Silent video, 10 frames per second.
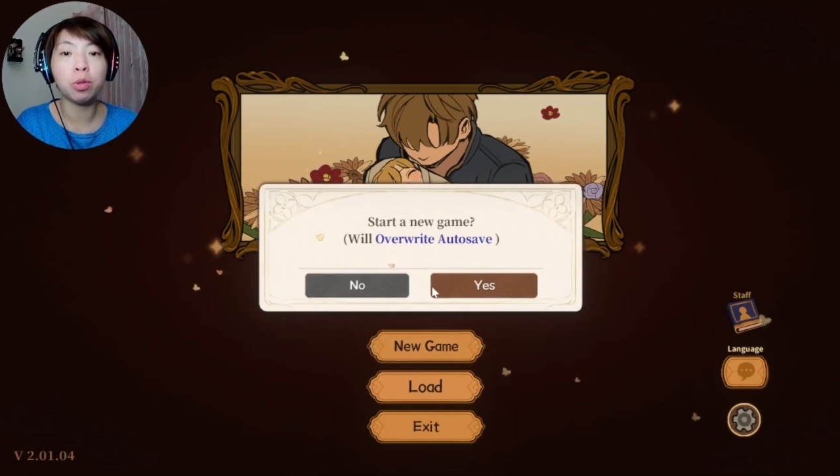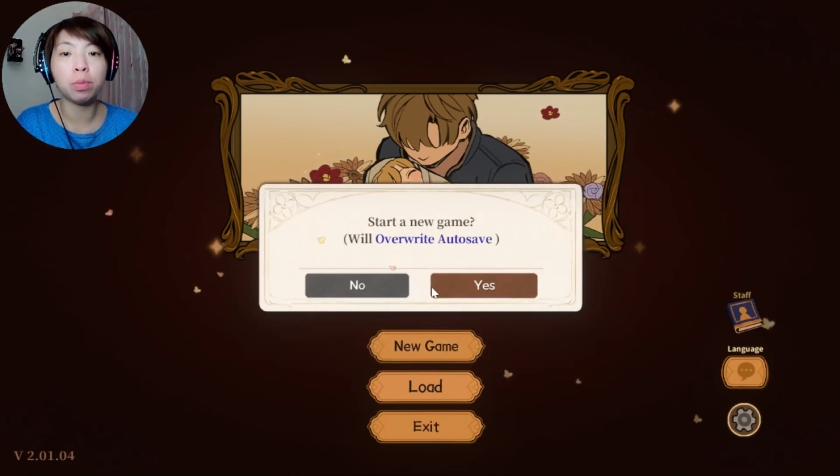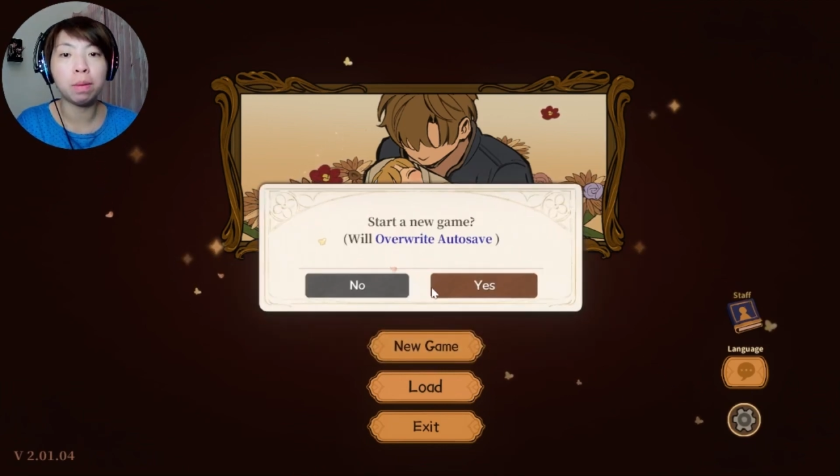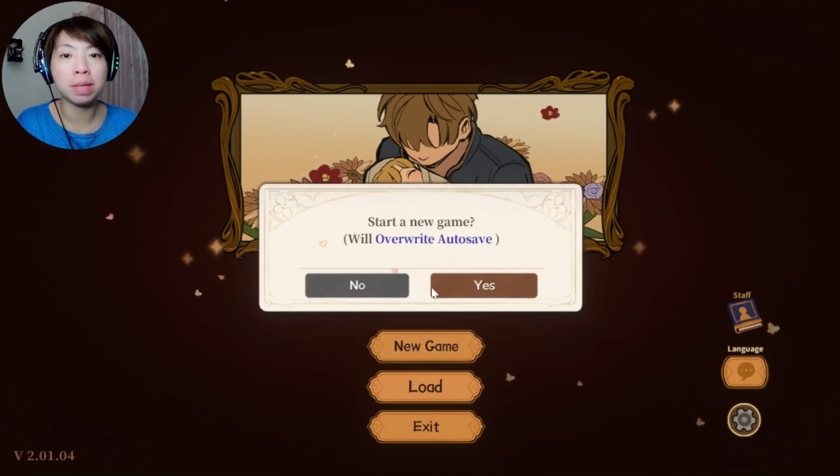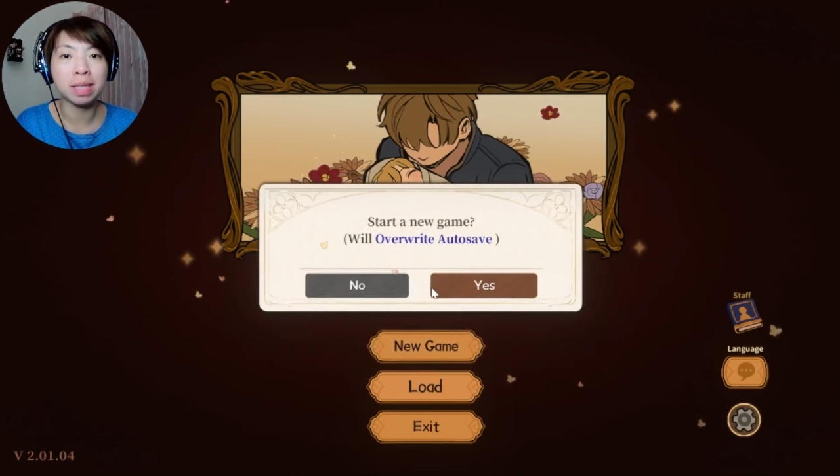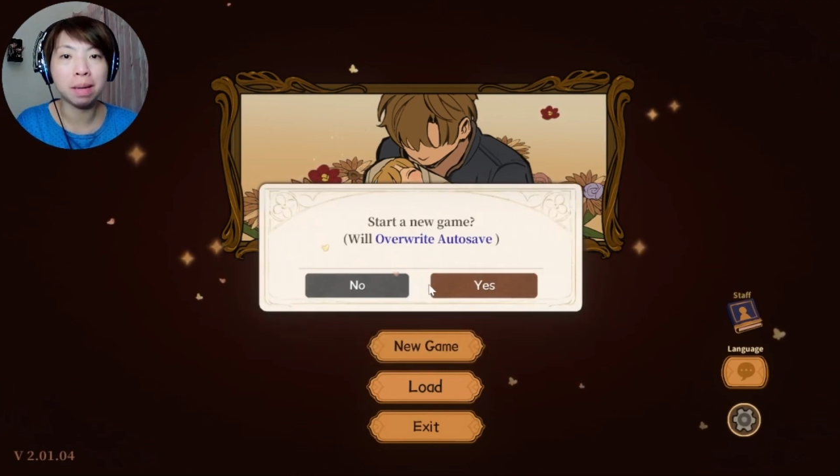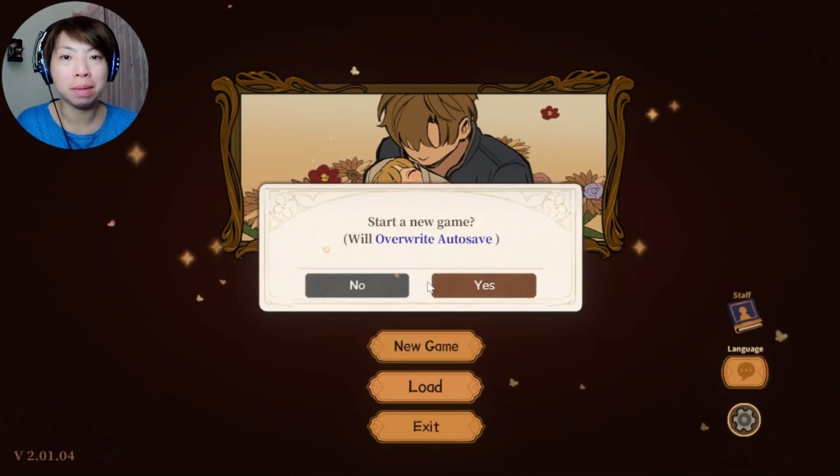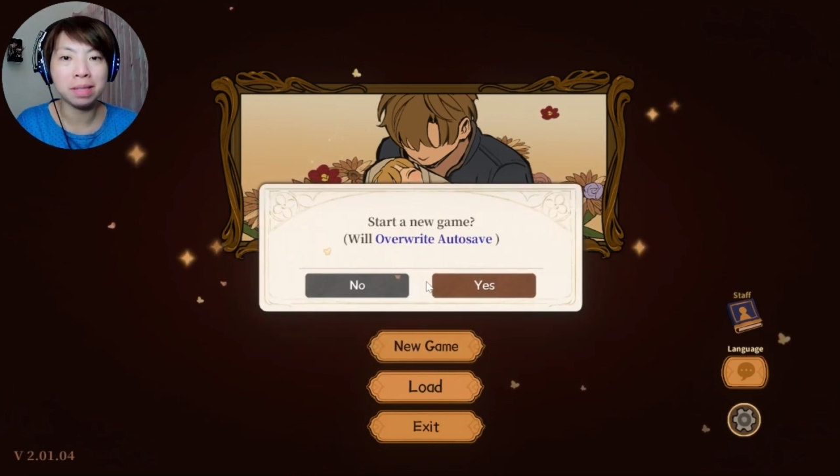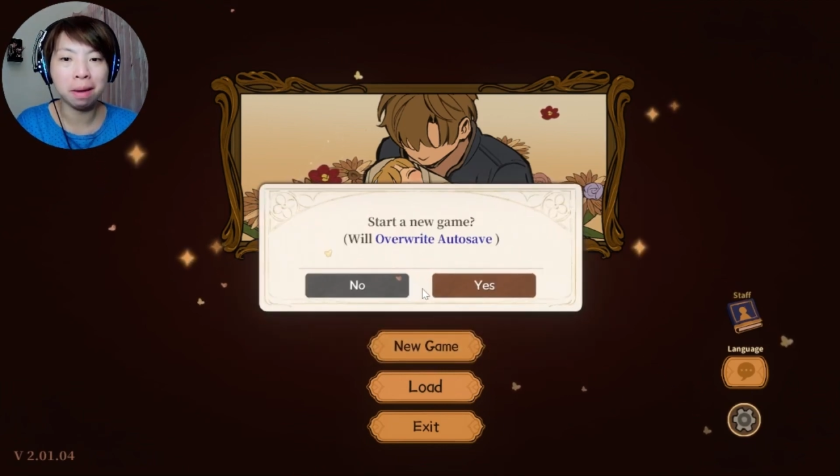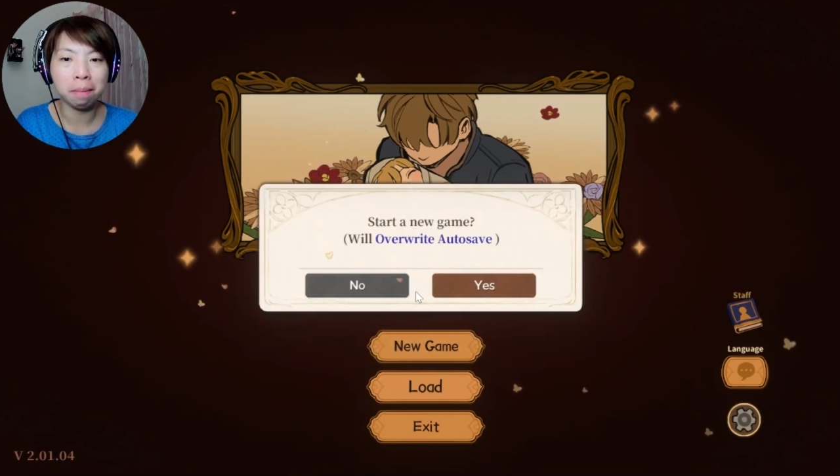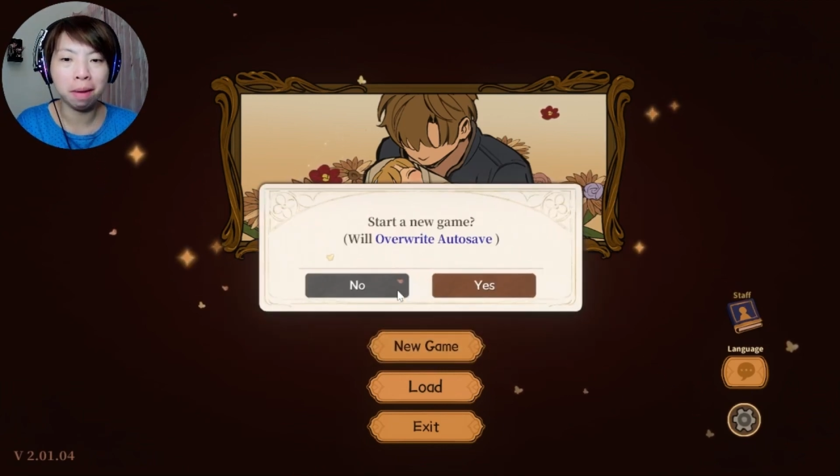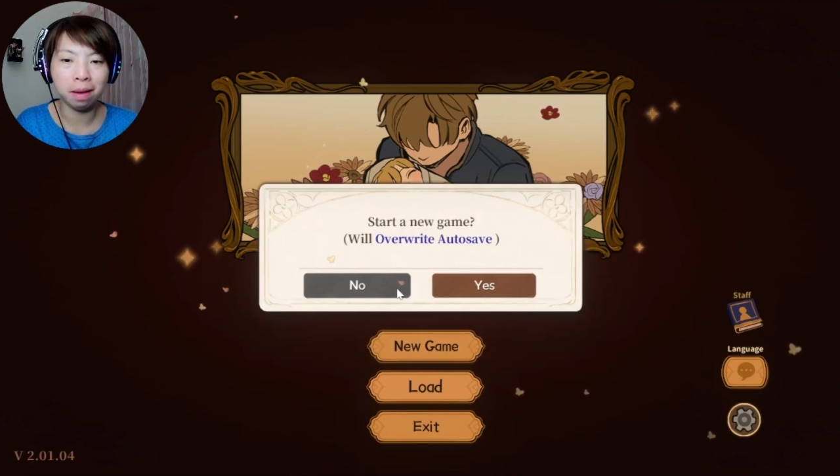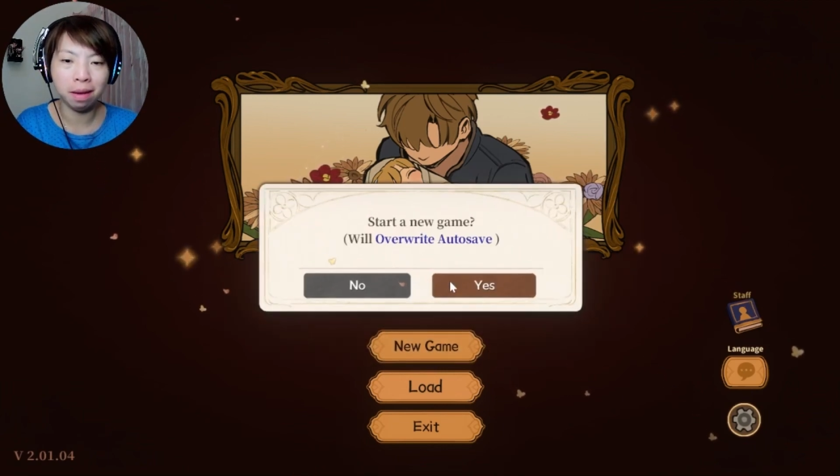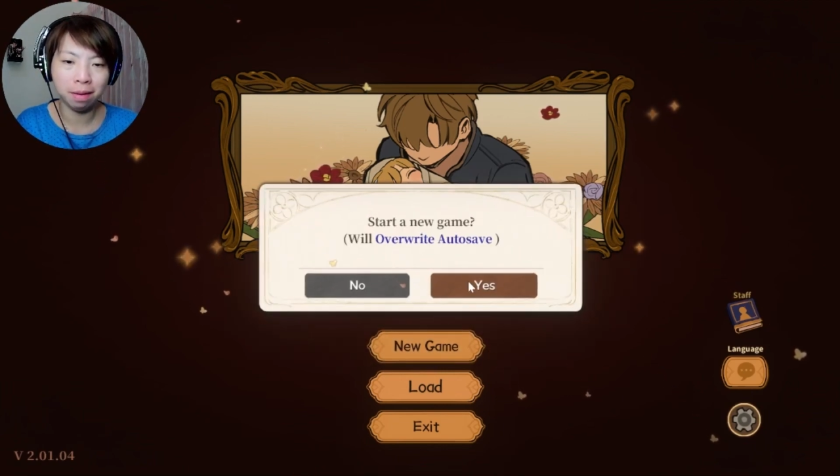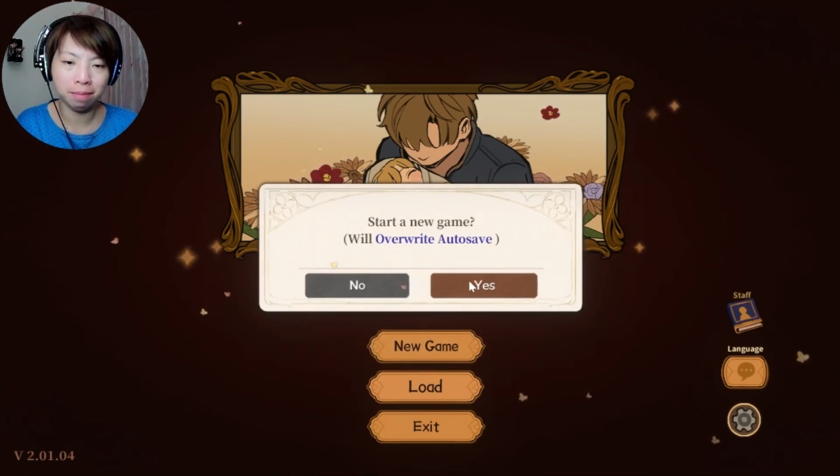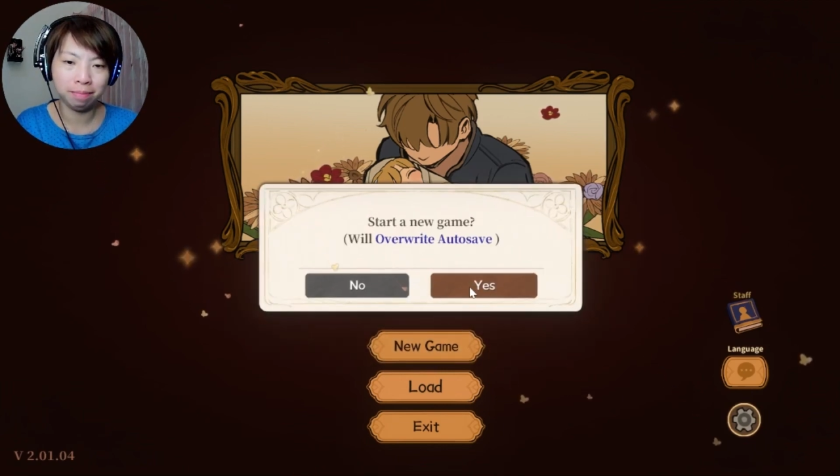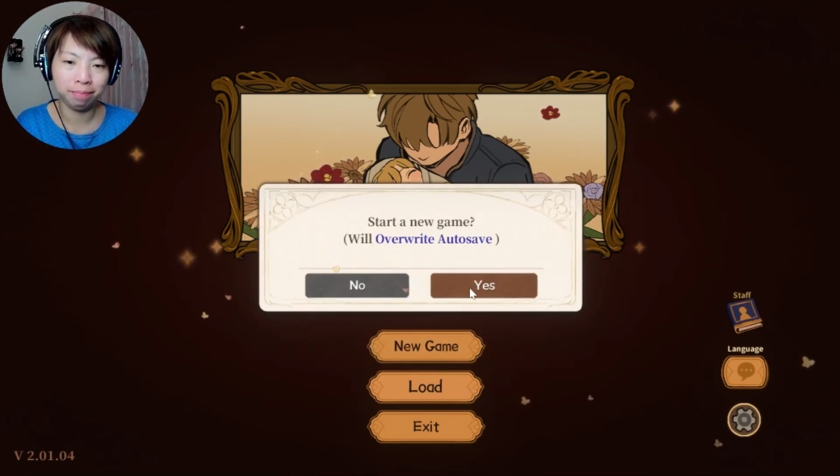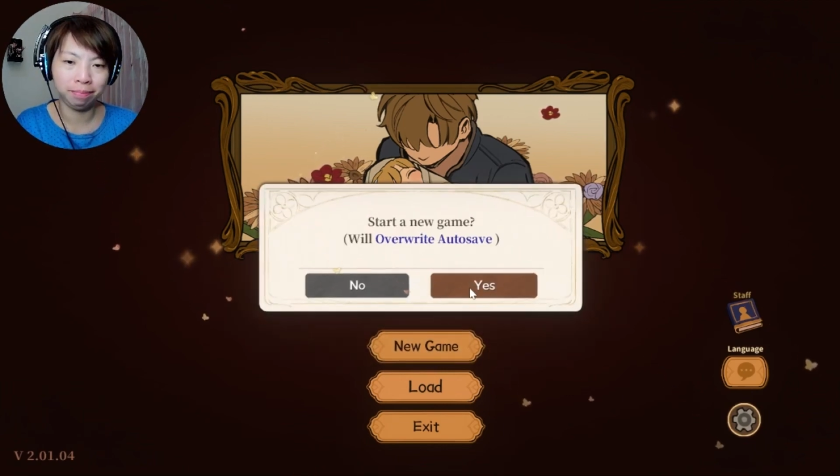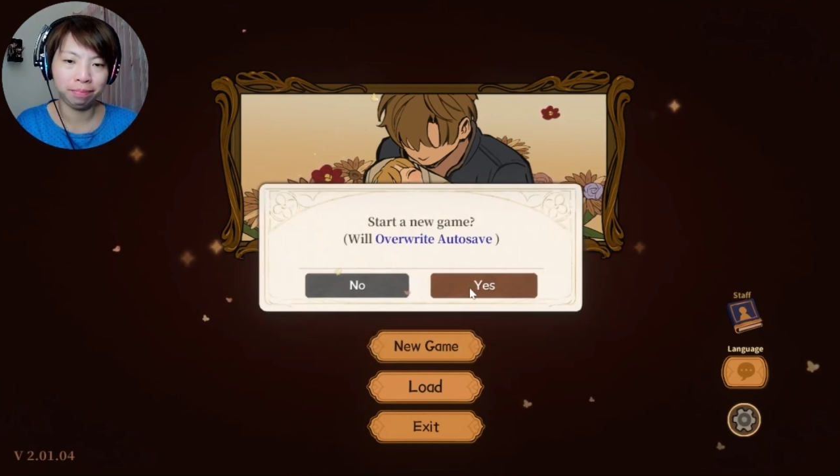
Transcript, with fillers: mencoba bersama-sama ya.